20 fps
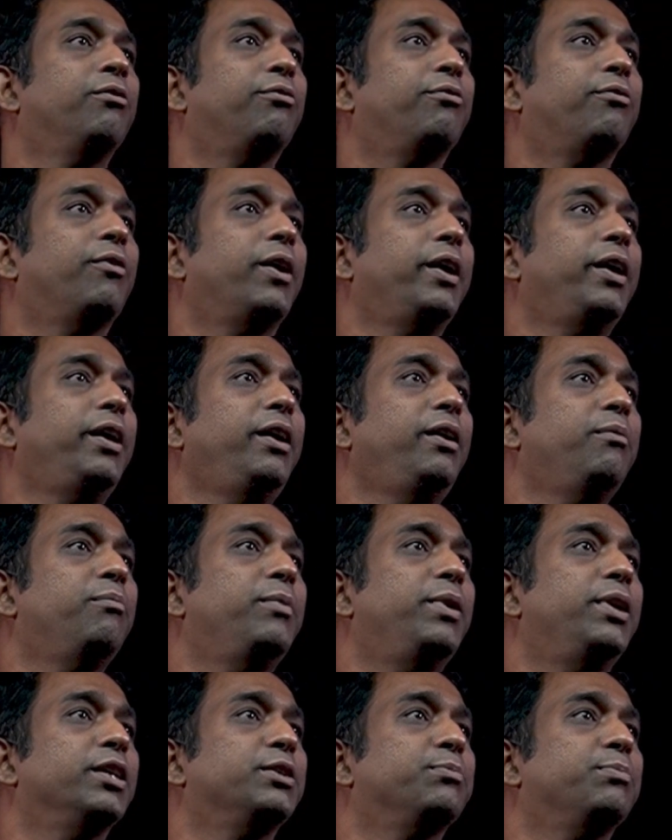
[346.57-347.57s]
ஃபைவ்
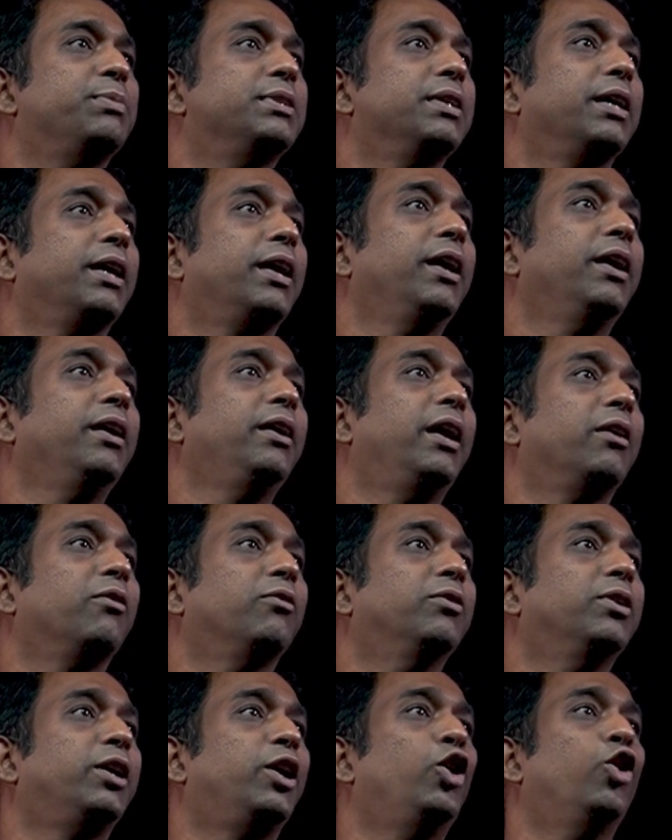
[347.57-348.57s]
மீட்டர்ஸ் பர் செகண்ட்
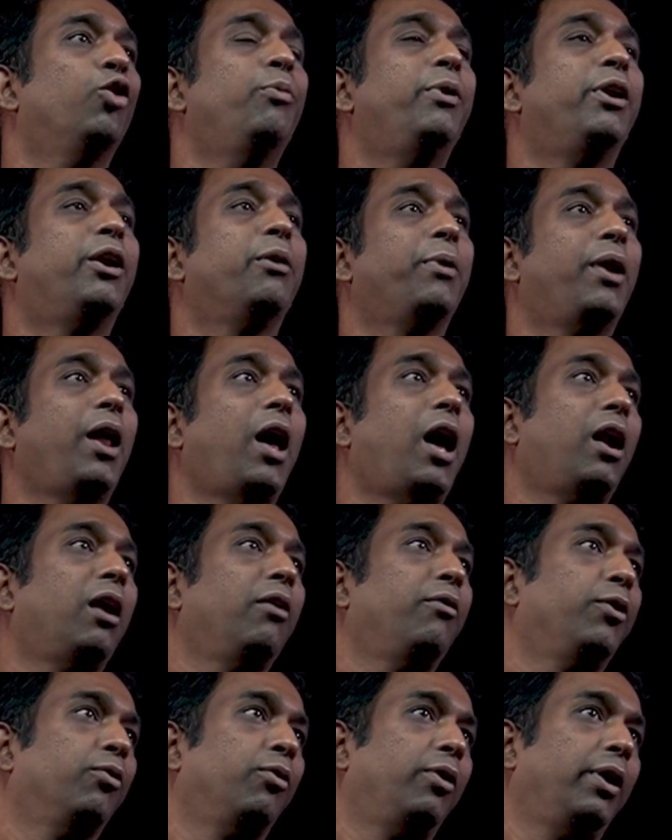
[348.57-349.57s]
எனக்கு வந்து கிலோமீட்டர் பர்
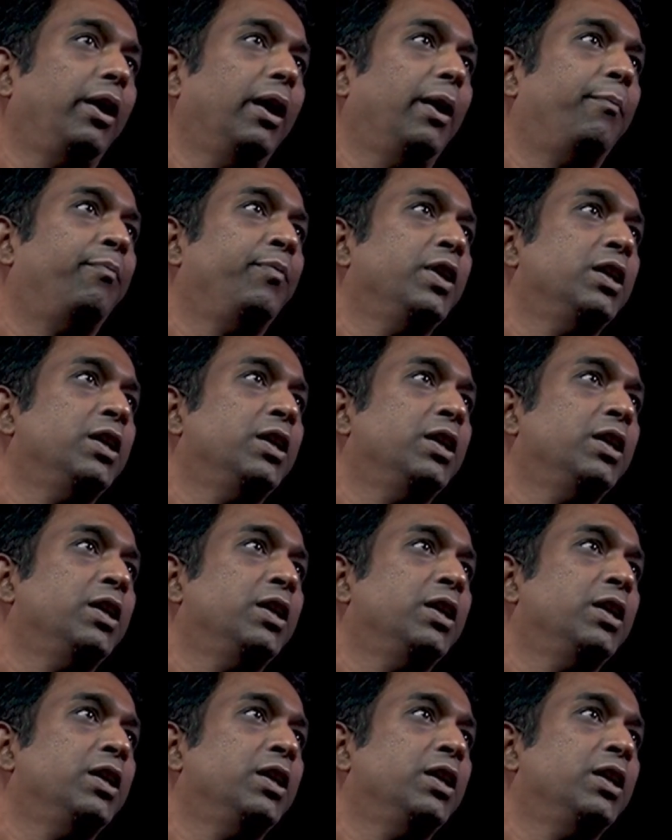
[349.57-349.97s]
ஆரில் வேணும் இல்லையா